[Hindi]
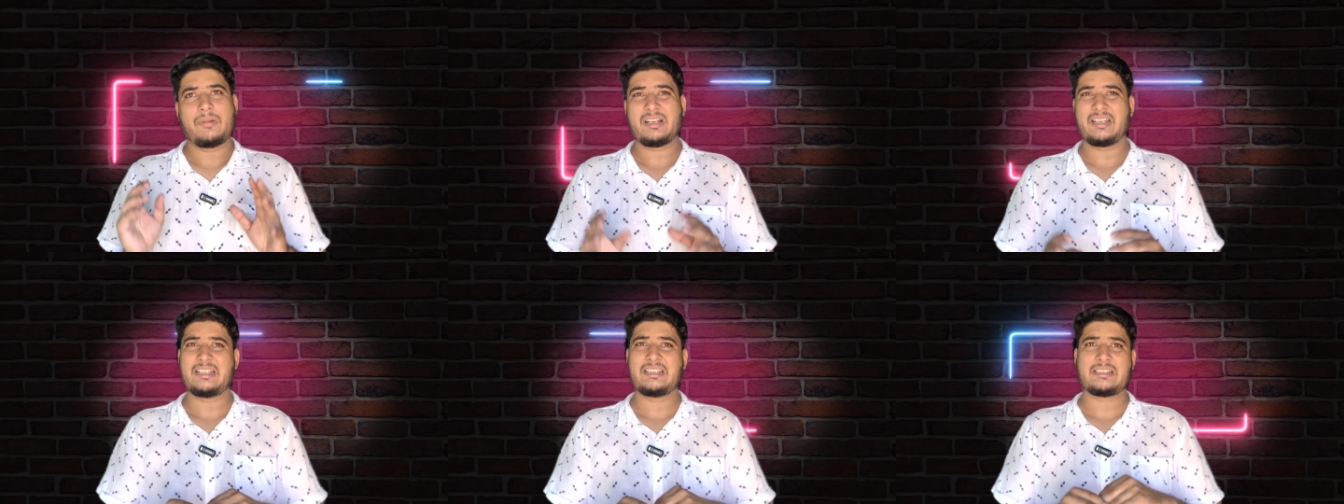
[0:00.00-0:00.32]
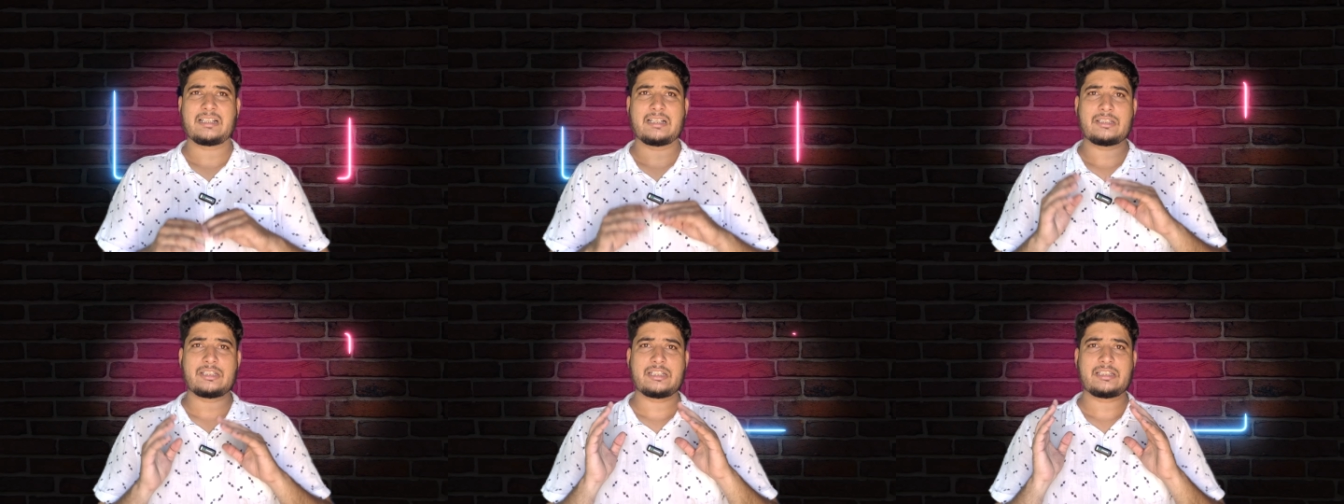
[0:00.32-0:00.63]
बट
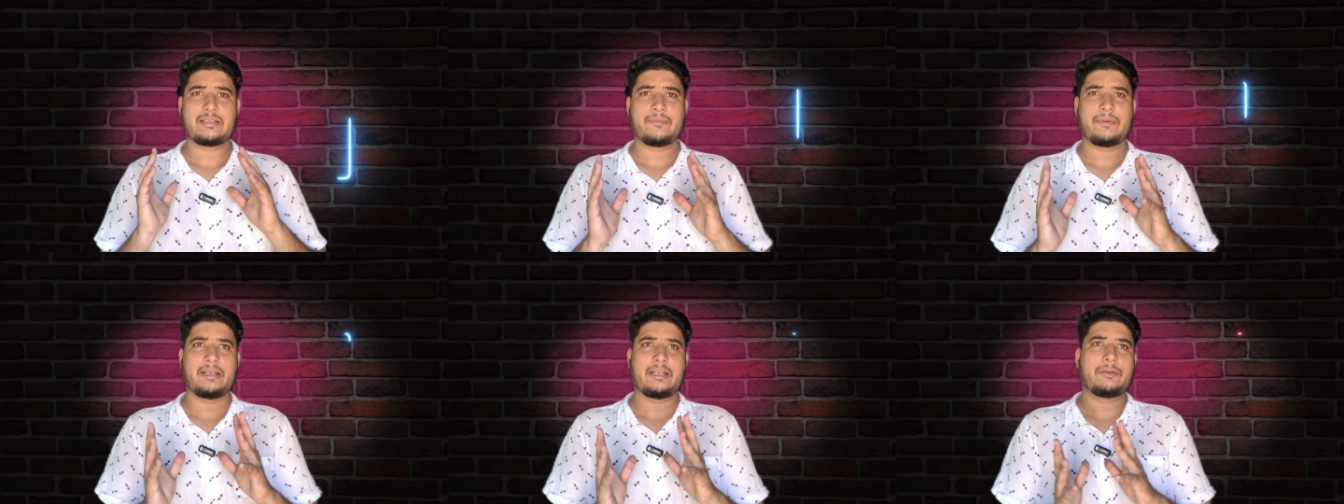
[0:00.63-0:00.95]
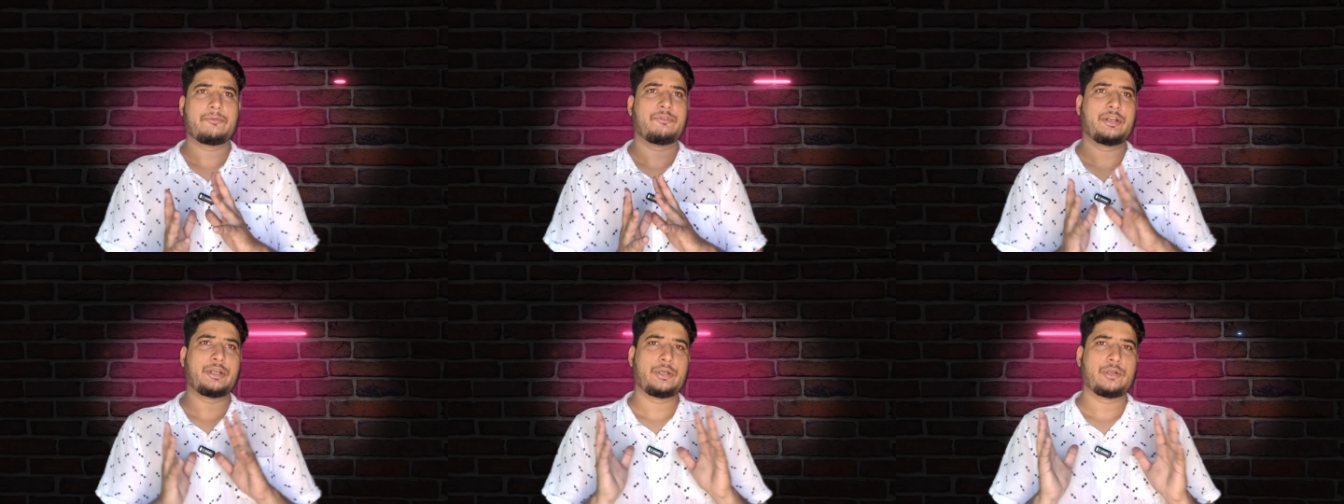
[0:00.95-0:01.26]
इसका जैसे
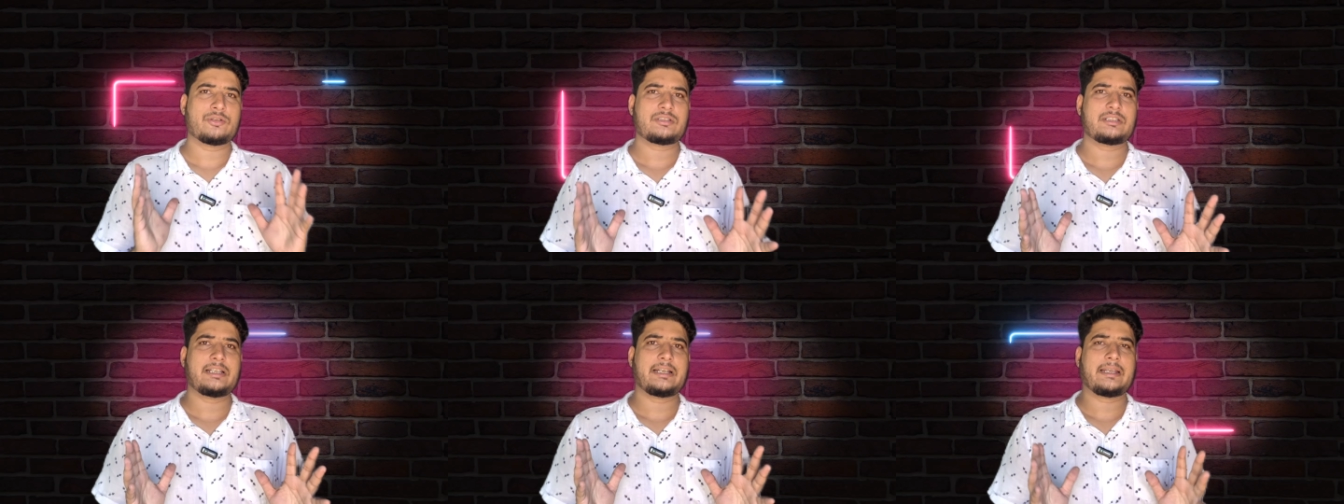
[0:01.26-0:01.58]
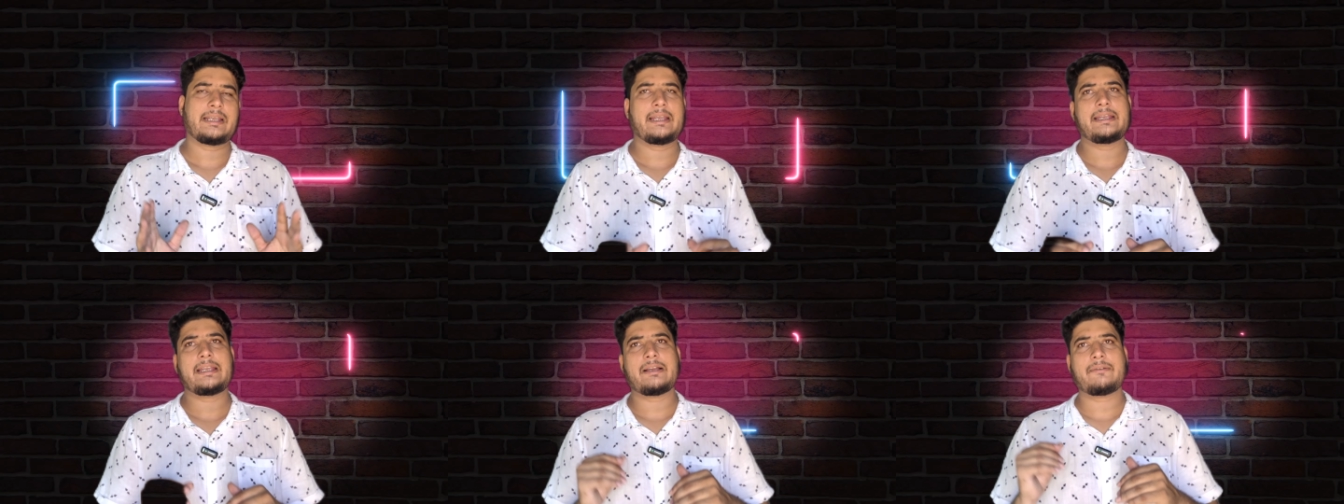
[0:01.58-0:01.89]
मैंने वीडियोस
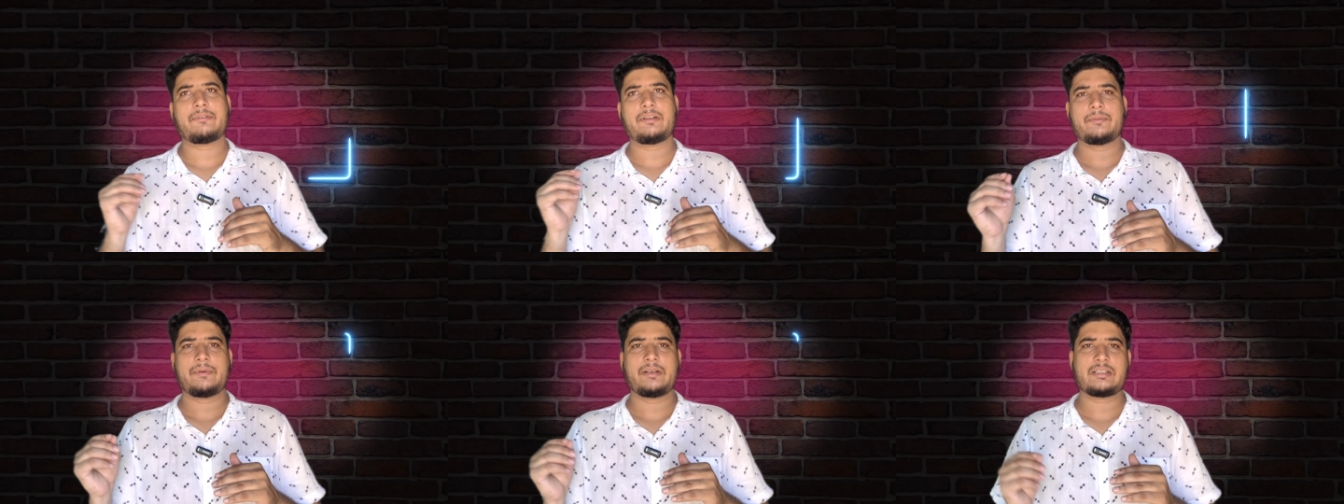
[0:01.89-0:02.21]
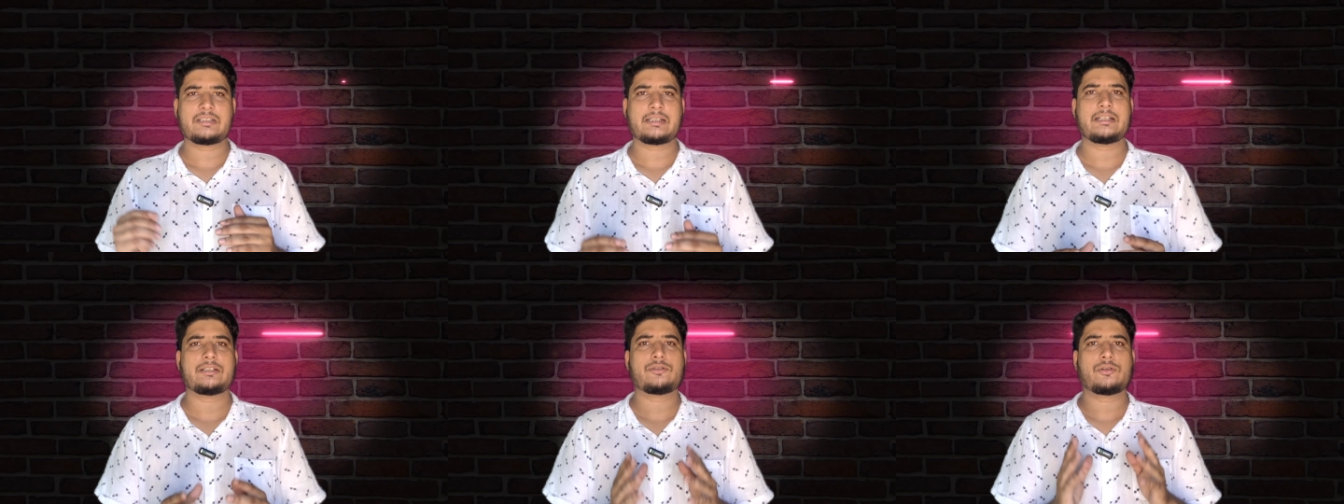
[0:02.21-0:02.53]
देखे या फिर
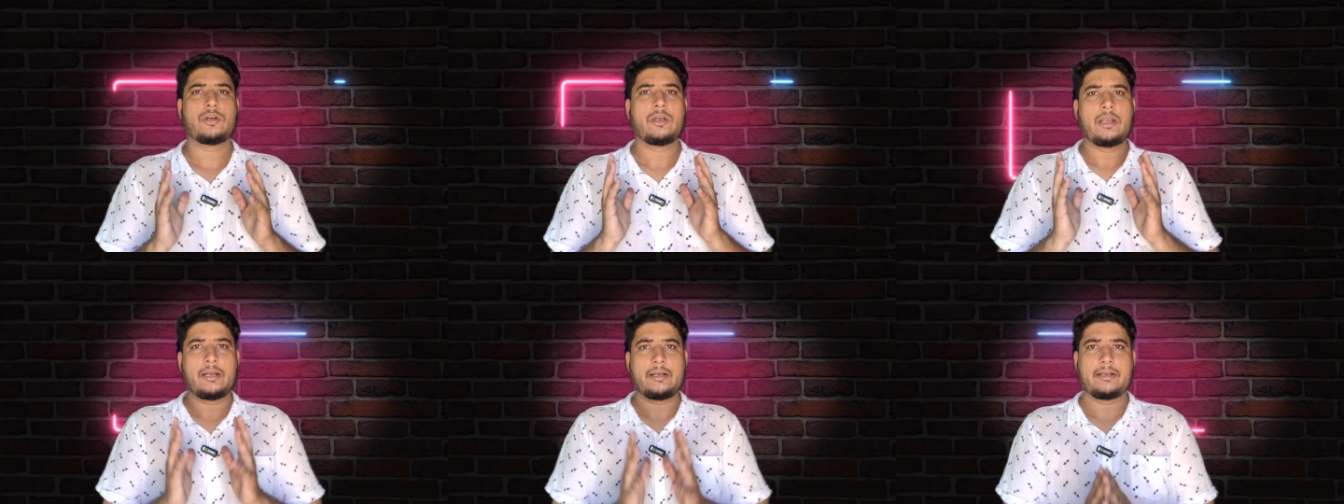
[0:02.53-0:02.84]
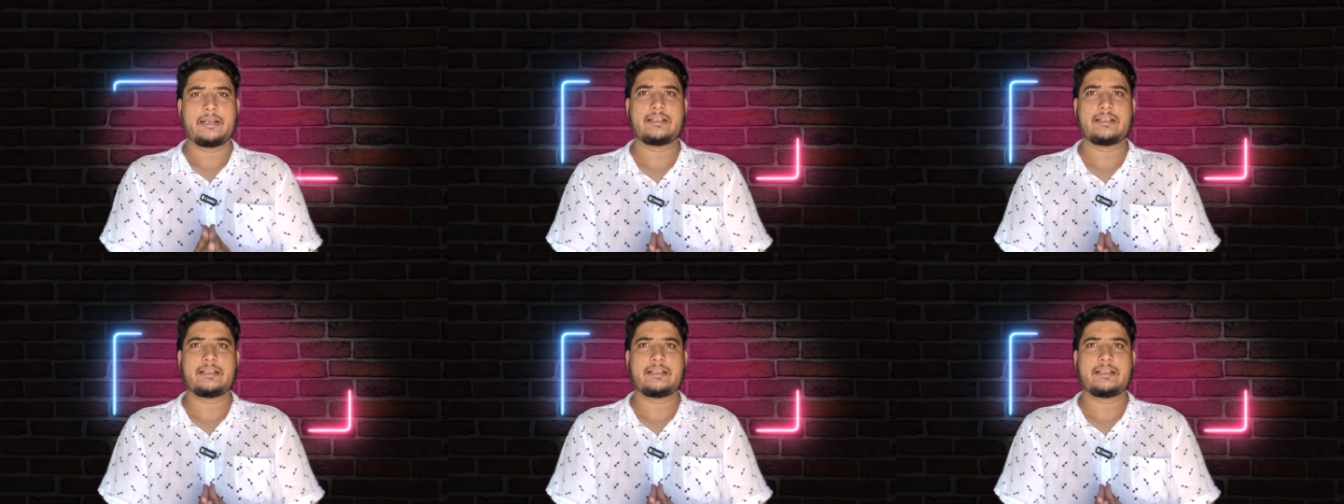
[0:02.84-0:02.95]
मैं इसके जो